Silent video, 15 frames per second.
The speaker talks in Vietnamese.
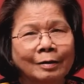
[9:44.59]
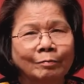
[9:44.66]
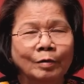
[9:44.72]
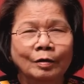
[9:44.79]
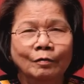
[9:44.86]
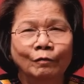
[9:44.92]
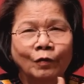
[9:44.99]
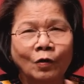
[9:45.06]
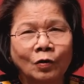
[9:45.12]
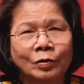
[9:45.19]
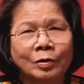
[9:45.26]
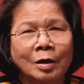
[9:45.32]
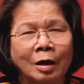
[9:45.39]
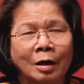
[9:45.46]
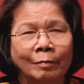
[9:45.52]
mình
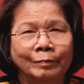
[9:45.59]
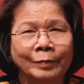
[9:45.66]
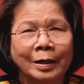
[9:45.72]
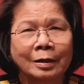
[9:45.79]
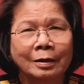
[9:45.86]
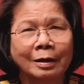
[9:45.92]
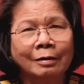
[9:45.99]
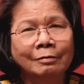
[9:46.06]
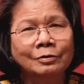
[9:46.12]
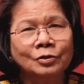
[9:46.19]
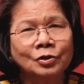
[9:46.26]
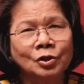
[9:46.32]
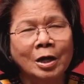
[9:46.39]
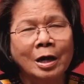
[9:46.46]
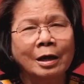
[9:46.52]
phối hợp cái ánh
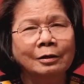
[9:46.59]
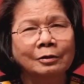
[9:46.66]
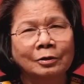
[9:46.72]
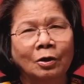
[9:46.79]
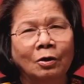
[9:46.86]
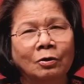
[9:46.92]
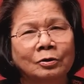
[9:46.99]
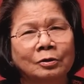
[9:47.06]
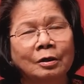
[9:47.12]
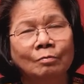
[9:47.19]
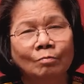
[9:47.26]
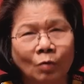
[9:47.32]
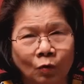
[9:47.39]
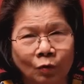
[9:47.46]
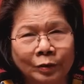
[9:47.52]
sáng cho
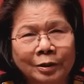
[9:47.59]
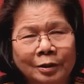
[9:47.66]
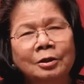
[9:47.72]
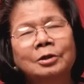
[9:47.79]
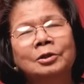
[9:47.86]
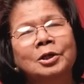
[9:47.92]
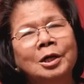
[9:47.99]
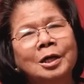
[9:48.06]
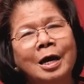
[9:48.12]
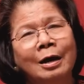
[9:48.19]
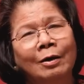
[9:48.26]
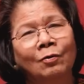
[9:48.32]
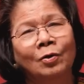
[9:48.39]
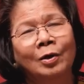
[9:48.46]
từng buổi như thế nào